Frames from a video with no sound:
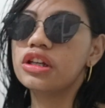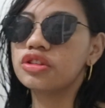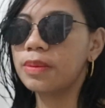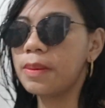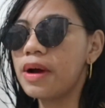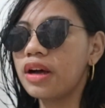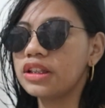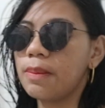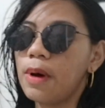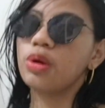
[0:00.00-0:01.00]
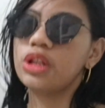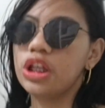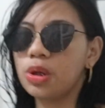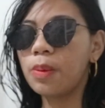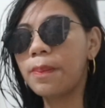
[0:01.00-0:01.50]
So, may mga kasama ko
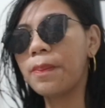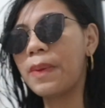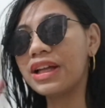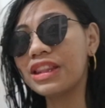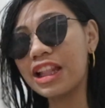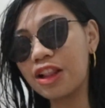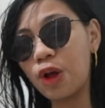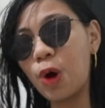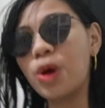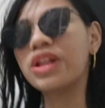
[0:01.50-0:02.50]
dito pang tatlo